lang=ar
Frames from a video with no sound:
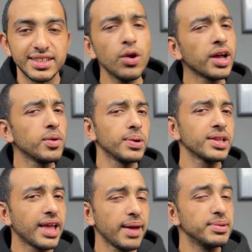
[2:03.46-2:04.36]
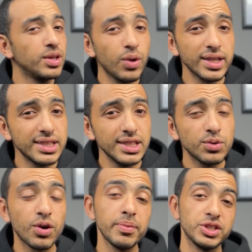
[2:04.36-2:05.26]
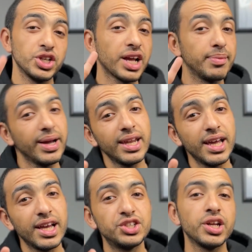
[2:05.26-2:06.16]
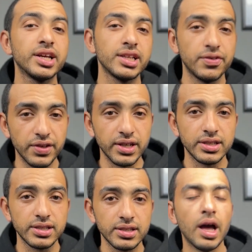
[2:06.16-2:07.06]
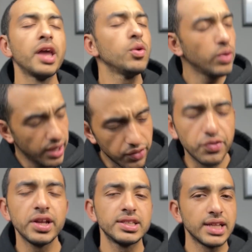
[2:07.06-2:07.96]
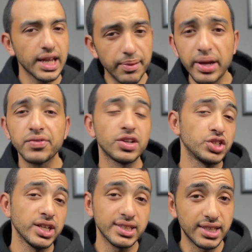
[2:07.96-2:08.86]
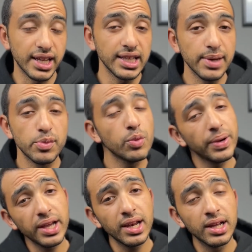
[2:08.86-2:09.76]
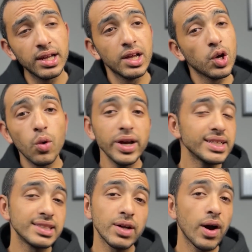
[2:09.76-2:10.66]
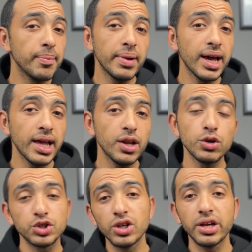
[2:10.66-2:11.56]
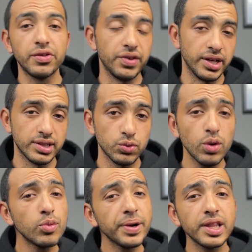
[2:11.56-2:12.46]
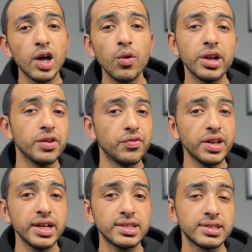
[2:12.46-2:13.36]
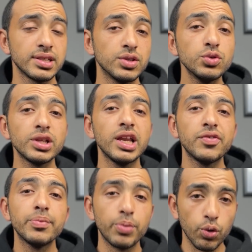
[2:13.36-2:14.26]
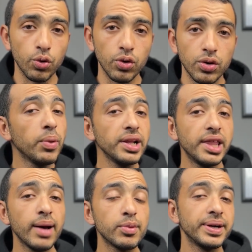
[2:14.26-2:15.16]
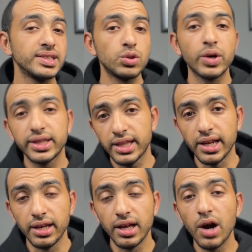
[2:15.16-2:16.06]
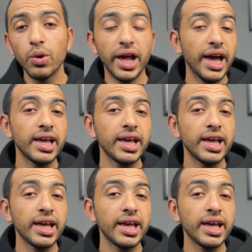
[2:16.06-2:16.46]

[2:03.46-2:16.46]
اقول لك الموبايلات جايه من دلوقتي ورابع شركه معانا هي شركه انفينكس ايوه انفينكس داخله معانا في ترشيحات السنه دي بموبايل كويس نوعا ما لعشاق انفينكس والموبايل ده هو الانفينكس نوت 11 برو الموبايل ده مميزاته كالتالي اول